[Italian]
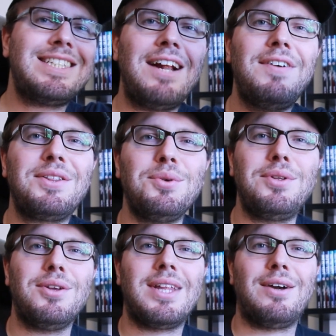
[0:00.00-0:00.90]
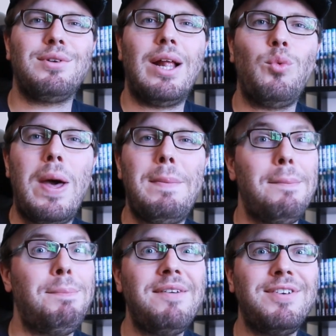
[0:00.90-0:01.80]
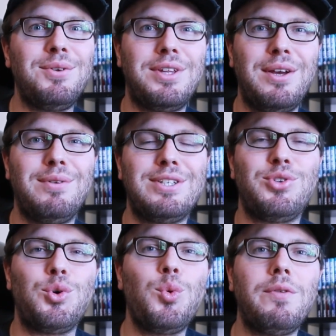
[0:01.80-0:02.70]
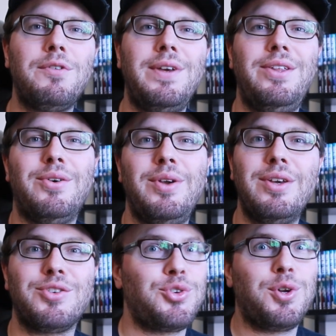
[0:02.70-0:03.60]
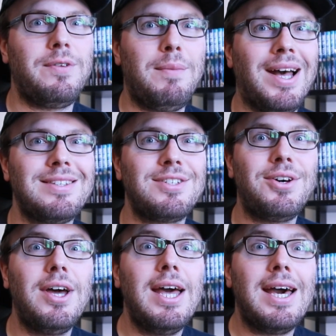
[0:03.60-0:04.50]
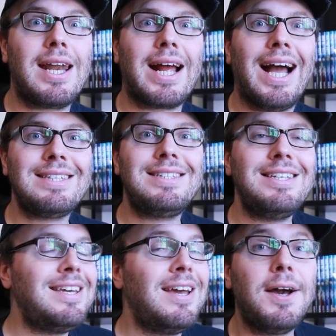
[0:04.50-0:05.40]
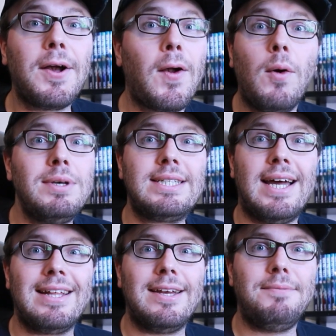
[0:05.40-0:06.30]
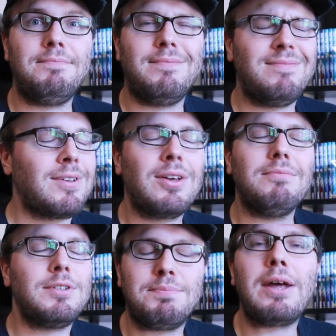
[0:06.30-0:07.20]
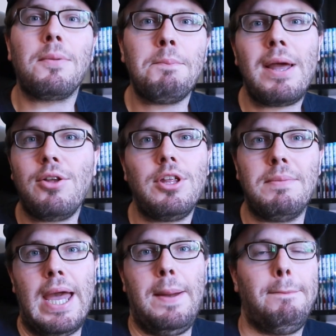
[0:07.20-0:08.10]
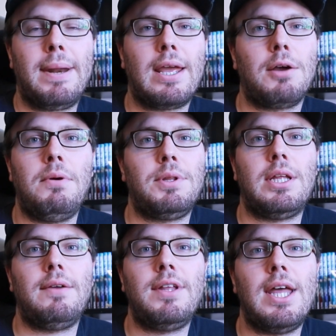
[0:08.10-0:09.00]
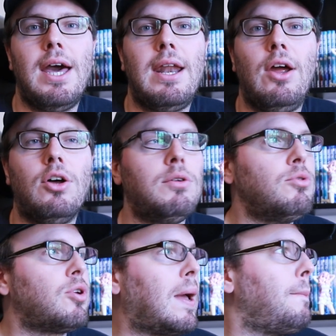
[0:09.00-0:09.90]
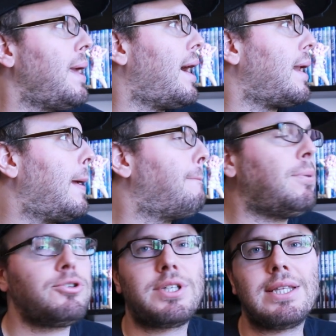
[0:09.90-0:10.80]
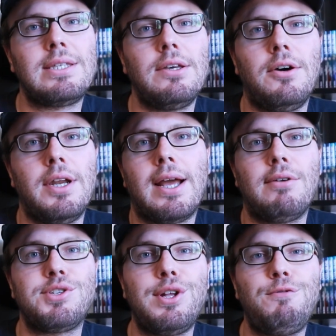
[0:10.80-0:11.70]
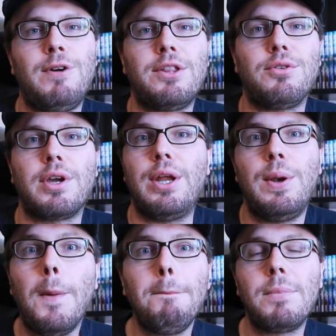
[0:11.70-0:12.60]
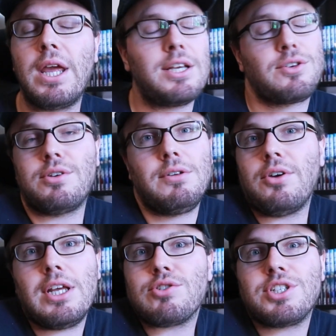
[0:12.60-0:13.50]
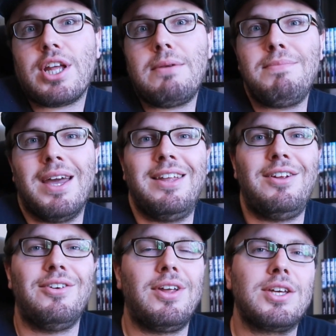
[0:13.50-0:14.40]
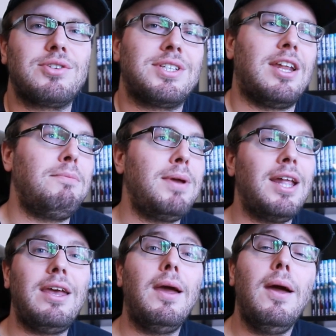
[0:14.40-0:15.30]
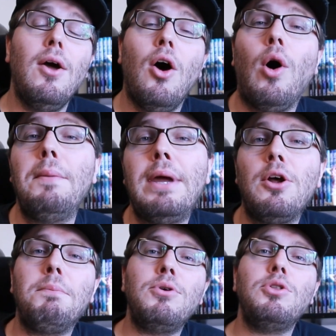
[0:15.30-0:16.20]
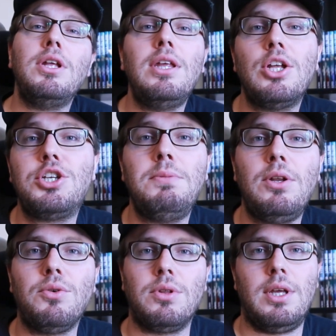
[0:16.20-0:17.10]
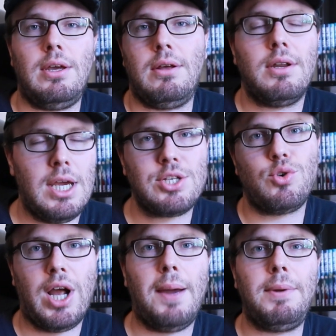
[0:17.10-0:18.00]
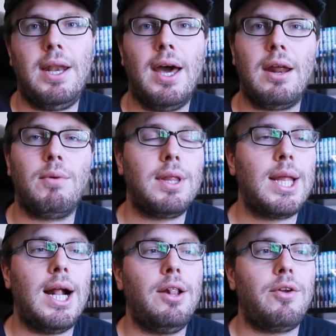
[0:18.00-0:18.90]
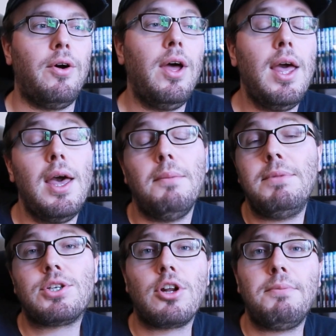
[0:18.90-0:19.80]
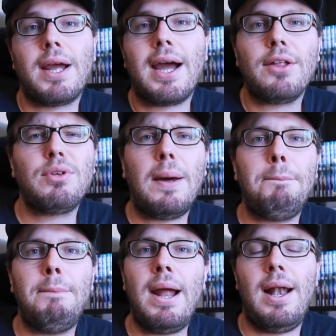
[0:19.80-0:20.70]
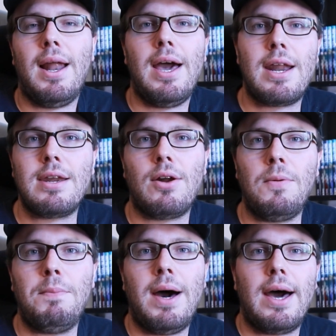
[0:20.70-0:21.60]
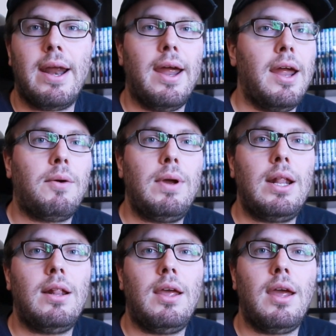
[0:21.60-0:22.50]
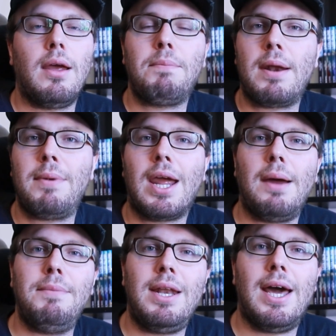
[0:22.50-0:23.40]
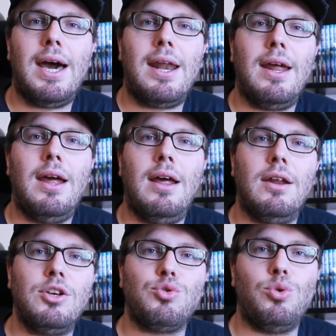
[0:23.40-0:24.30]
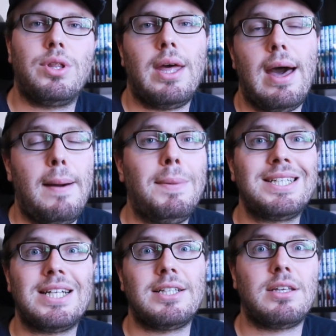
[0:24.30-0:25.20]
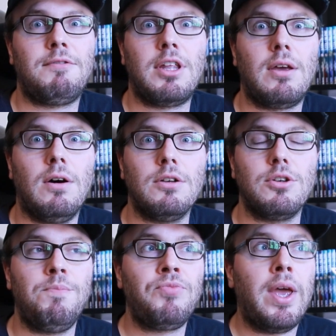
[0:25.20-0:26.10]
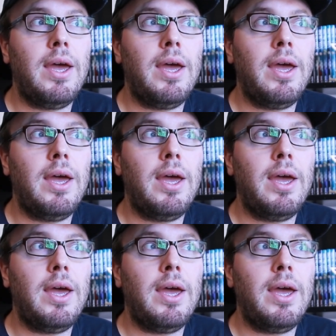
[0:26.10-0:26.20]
Salve a tutti otaku del web benvenuti in questo nuovo video, io sono Vemazzo. Ragazzi, come state? Spero meglio di me, perché come potete vedere ho dovuto cambiare postazione a causa del fatto che non riesco, non riesco a stare in piedi, non riesco a stare in piedi o almeno più di 10 minuti, riesco a camminare quant'altro. Mi sono beccato una bella ernia lombare e quindi per me camminare risulta abbastanza faticoso.